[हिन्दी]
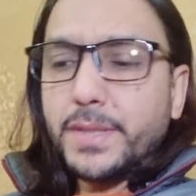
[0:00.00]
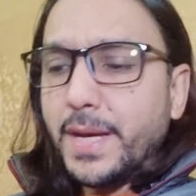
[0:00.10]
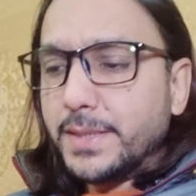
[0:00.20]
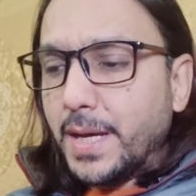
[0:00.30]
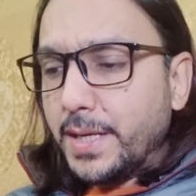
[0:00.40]

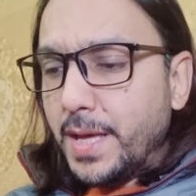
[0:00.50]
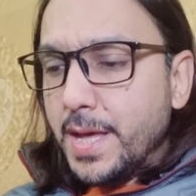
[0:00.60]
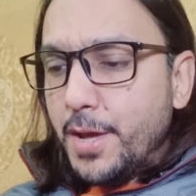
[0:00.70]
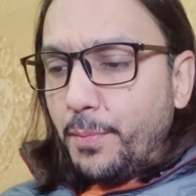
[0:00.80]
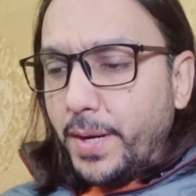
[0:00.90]
बताई जा रही
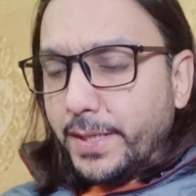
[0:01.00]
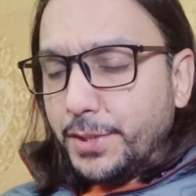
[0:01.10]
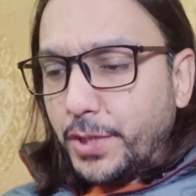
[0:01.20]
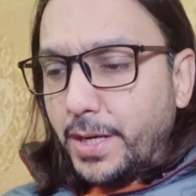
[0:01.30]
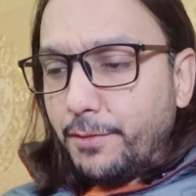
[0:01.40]
है
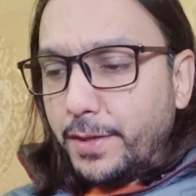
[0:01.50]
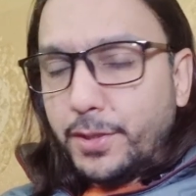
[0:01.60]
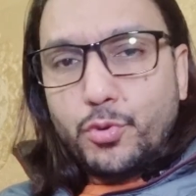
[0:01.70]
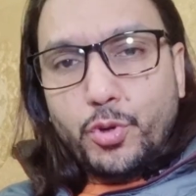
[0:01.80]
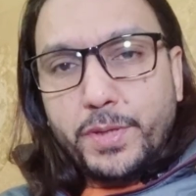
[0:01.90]
बाकी इंशाल्लाह
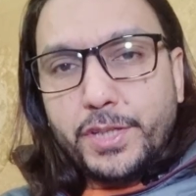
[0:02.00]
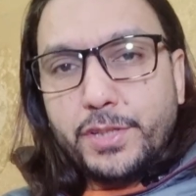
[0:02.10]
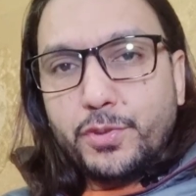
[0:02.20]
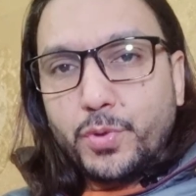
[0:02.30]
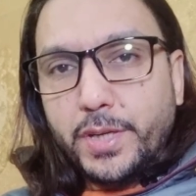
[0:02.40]
फर्दर कोई भी
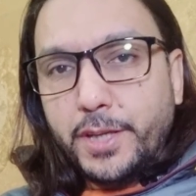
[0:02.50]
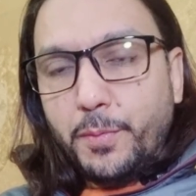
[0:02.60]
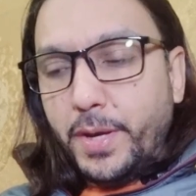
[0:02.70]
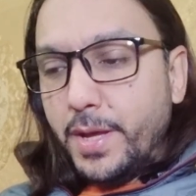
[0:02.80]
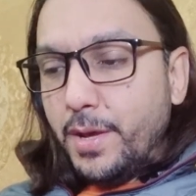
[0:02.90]
चेंजेस होगी
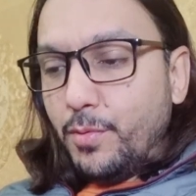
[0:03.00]
दिन में